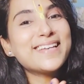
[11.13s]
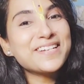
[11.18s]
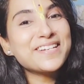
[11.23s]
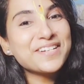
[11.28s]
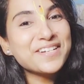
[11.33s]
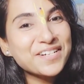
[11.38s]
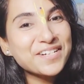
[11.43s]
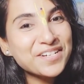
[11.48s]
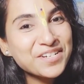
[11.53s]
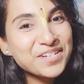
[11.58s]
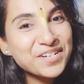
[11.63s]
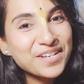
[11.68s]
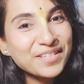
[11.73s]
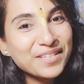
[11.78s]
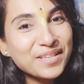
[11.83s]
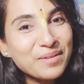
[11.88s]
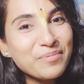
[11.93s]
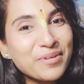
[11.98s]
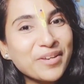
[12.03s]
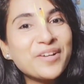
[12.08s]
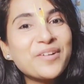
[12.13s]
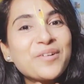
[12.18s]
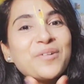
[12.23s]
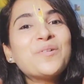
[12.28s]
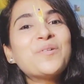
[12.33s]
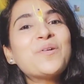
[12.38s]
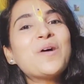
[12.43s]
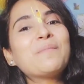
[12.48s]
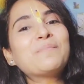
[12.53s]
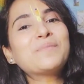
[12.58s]
श्री कृष्णा सभी को
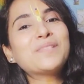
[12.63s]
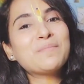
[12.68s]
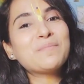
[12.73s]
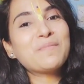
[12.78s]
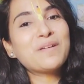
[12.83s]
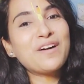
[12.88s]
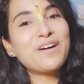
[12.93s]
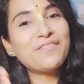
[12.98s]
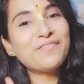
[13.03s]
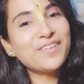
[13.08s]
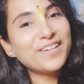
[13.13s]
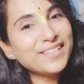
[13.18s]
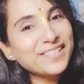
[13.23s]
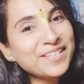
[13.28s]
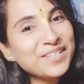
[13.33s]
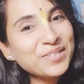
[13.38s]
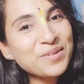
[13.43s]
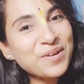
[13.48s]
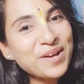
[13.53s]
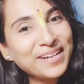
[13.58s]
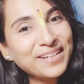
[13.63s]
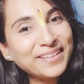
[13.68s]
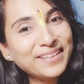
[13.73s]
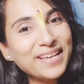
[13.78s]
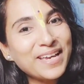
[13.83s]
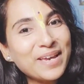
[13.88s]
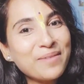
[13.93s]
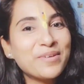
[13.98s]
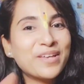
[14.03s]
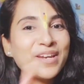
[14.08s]
आप सबका फिर से स्वागत
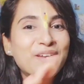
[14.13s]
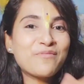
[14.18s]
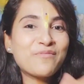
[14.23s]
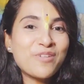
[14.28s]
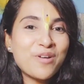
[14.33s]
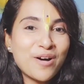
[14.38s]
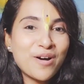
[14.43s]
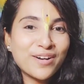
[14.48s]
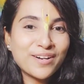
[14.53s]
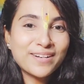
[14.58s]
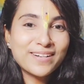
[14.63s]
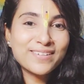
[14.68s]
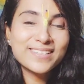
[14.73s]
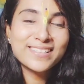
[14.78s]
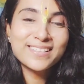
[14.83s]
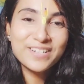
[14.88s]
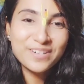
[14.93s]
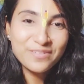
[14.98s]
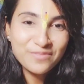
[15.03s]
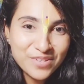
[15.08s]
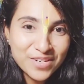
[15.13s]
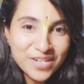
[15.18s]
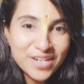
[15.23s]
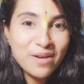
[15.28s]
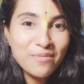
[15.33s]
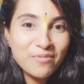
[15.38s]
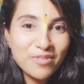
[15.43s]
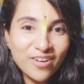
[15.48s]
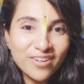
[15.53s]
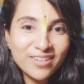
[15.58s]
है मेरे ब्लॉग
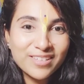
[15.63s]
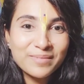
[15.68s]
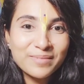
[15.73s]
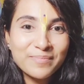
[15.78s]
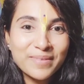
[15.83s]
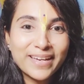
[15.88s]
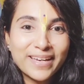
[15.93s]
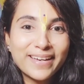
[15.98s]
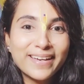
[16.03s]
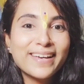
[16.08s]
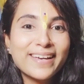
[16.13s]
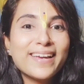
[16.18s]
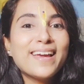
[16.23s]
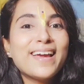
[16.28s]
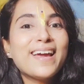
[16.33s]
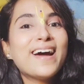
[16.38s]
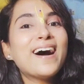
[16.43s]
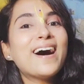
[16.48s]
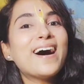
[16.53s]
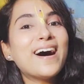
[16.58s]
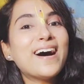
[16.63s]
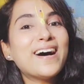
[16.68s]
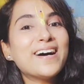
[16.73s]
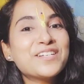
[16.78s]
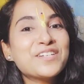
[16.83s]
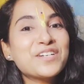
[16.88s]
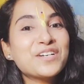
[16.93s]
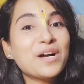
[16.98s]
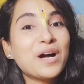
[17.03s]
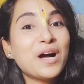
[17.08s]
शिवजिया ब्लॉग्स में
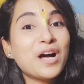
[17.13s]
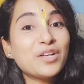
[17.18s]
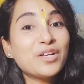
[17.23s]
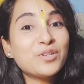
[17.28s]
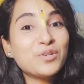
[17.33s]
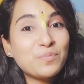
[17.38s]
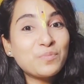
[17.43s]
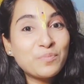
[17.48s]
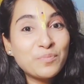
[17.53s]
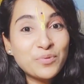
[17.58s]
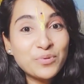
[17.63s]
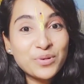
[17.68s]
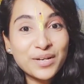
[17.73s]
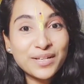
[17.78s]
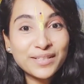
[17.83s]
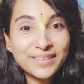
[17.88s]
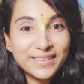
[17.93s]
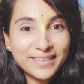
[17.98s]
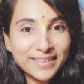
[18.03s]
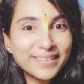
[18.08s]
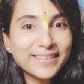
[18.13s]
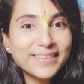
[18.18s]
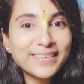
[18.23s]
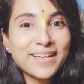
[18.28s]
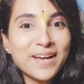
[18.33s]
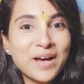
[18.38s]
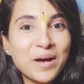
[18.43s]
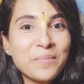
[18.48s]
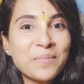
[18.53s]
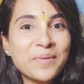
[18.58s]
आज का जो पूरा दिन
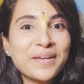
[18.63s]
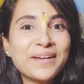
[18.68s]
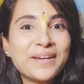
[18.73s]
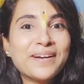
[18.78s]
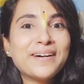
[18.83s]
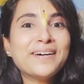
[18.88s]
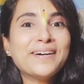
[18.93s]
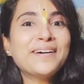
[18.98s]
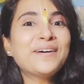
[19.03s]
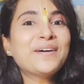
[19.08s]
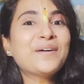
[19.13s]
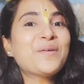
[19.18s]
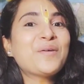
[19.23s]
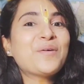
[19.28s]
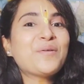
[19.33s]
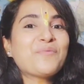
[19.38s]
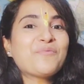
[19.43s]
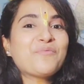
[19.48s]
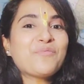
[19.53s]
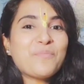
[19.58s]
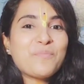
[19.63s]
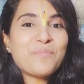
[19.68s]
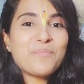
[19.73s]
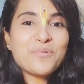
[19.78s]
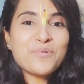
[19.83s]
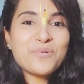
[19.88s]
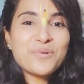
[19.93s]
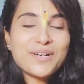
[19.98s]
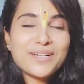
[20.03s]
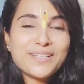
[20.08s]
था मेरा वो
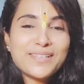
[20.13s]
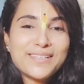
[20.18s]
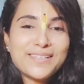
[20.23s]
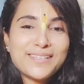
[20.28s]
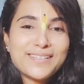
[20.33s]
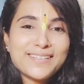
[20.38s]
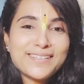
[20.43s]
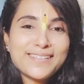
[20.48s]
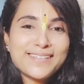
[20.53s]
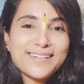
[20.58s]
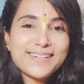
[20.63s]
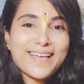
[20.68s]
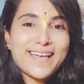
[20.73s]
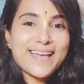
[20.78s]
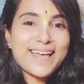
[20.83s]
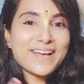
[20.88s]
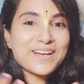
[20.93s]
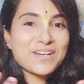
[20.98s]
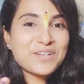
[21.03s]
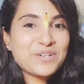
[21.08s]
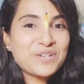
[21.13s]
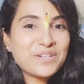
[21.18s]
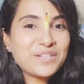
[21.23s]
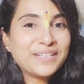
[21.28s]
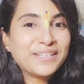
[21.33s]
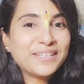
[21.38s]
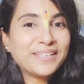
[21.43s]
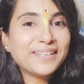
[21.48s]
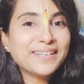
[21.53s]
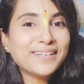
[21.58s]
पूरा दिन
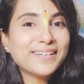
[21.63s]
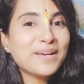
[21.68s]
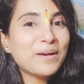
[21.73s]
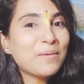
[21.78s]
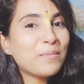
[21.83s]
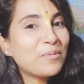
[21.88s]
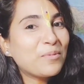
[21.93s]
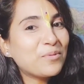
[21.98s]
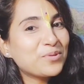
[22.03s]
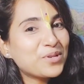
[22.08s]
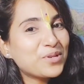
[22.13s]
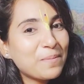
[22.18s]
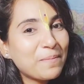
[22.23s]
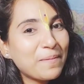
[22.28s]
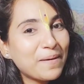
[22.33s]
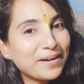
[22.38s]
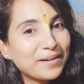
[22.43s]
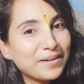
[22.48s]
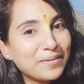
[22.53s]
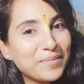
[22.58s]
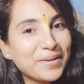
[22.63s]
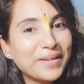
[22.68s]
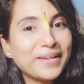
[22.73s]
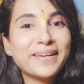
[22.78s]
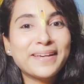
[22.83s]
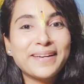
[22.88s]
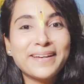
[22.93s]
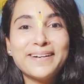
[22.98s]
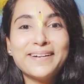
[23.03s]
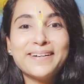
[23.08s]
एक्चुअली पूजा पाठ में
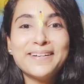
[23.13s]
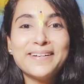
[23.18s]
गया